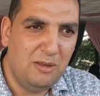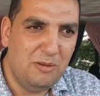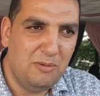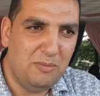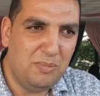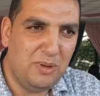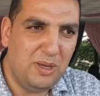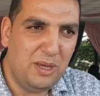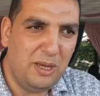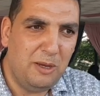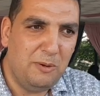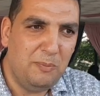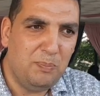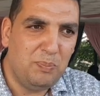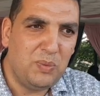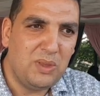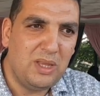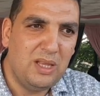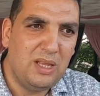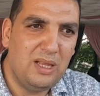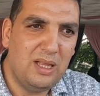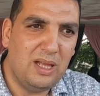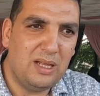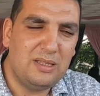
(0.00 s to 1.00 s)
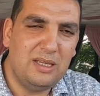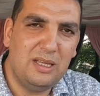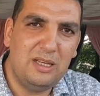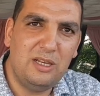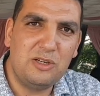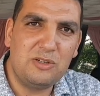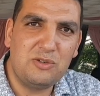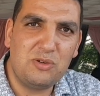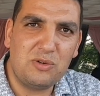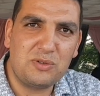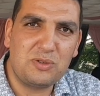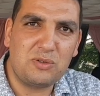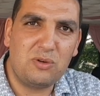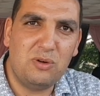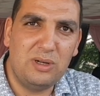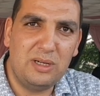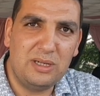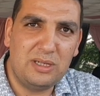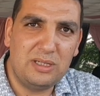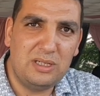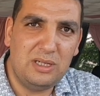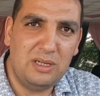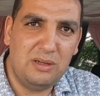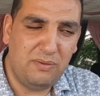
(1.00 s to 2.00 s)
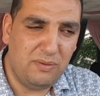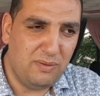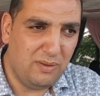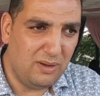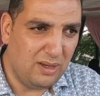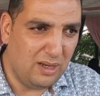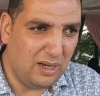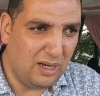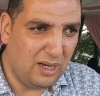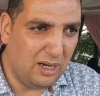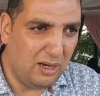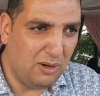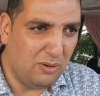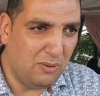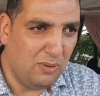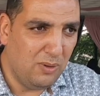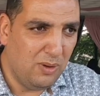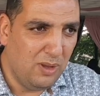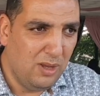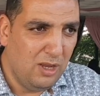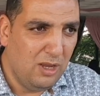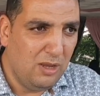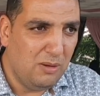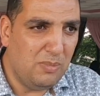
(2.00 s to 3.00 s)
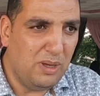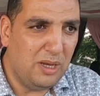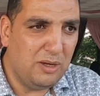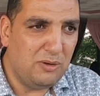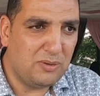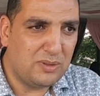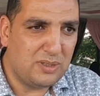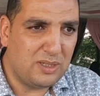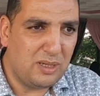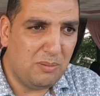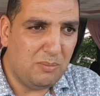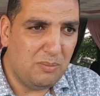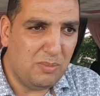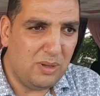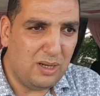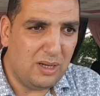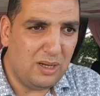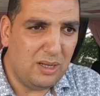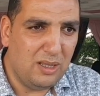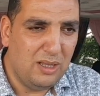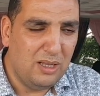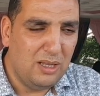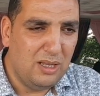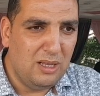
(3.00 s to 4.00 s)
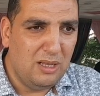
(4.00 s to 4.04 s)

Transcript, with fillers: بالانتيليجونس كوليكتيف او ما يسمى